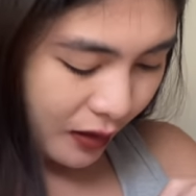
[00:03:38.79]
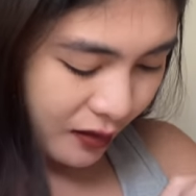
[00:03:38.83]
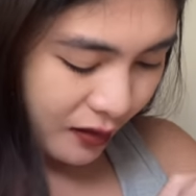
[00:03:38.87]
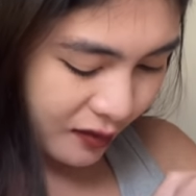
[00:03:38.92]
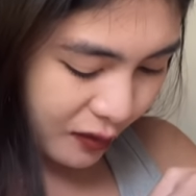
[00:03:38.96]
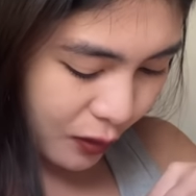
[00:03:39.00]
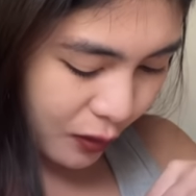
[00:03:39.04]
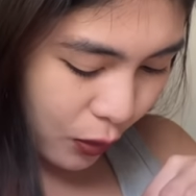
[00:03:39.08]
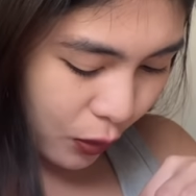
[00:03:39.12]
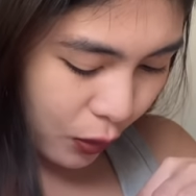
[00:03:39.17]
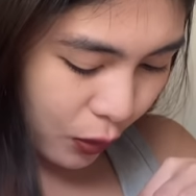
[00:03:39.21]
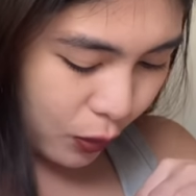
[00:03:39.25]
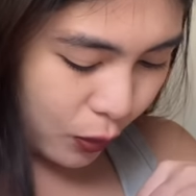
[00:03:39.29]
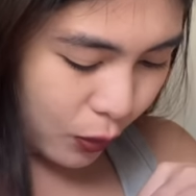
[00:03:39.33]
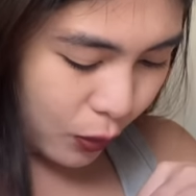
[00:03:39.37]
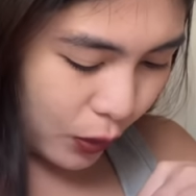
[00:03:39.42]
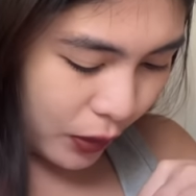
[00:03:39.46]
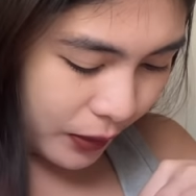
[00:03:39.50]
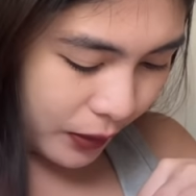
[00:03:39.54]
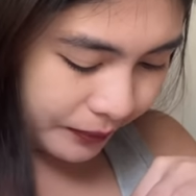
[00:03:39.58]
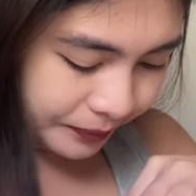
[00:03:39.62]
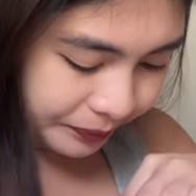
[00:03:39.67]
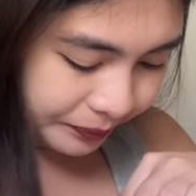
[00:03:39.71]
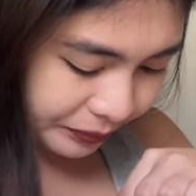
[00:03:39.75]
So,
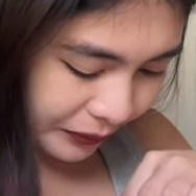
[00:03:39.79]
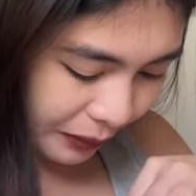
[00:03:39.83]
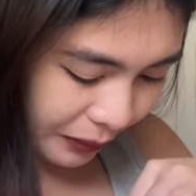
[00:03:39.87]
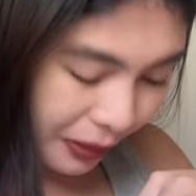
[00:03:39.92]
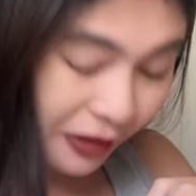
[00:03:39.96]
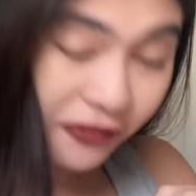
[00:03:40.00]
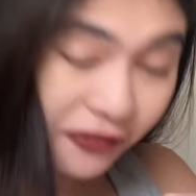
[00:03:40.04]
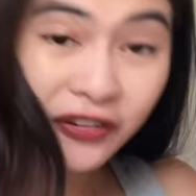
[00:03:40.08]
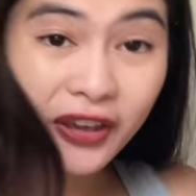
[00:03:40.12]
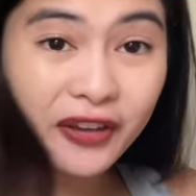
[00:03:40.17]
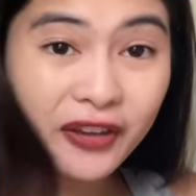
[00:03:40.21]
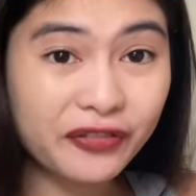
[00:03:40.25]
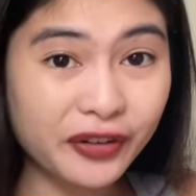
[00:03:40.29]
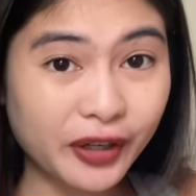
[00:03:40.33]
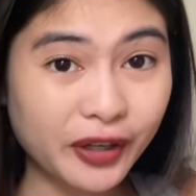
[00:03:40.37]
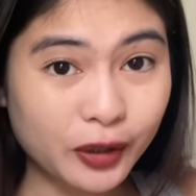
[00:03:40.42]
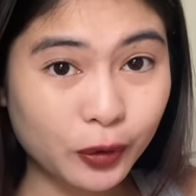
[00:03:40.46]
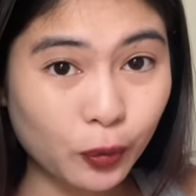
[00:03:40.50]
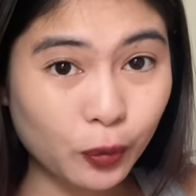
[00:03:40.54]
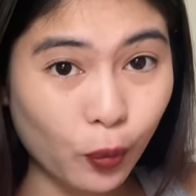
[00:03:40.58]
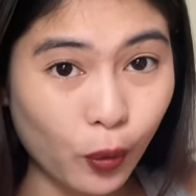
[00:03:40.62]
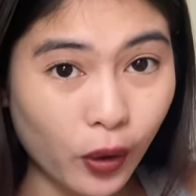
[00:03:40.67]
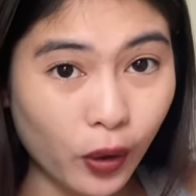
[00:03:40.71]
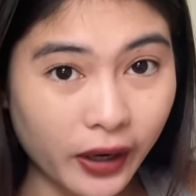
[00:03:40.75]
my favorite
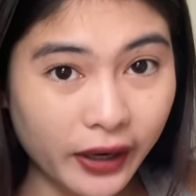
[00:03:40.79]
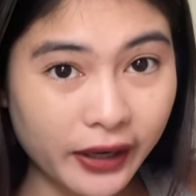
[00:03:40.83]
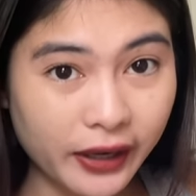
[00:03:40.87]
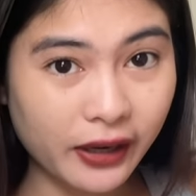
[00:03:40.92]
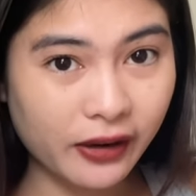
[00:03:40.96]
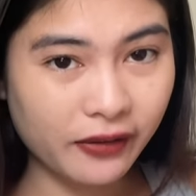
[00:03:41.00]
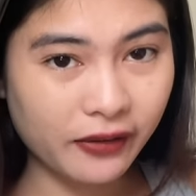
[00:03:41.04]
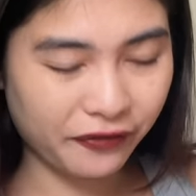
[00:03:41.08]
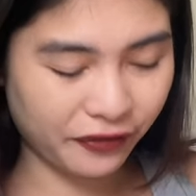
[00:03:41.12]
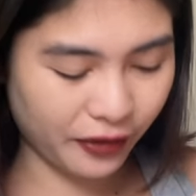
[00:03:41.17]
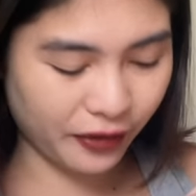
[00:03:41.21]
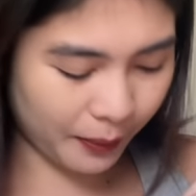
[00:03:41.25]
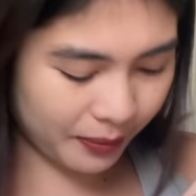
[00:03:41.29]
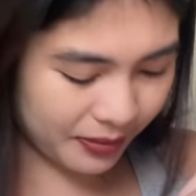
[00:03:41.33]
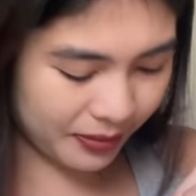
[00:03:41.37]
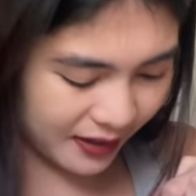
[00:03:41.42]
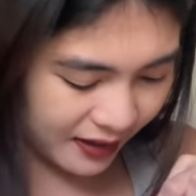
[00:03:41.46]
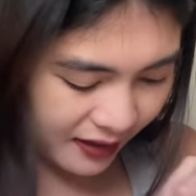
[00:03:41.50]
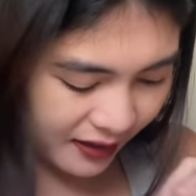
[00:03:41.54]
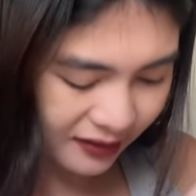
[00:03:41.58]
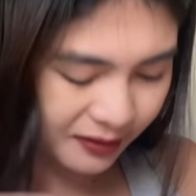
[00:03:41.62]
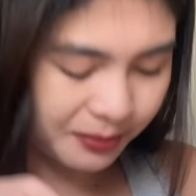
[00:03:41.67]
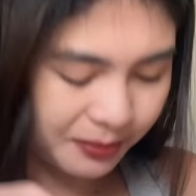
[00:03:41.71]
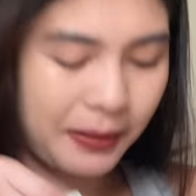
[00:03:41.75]
one from
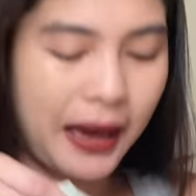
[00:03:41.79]
this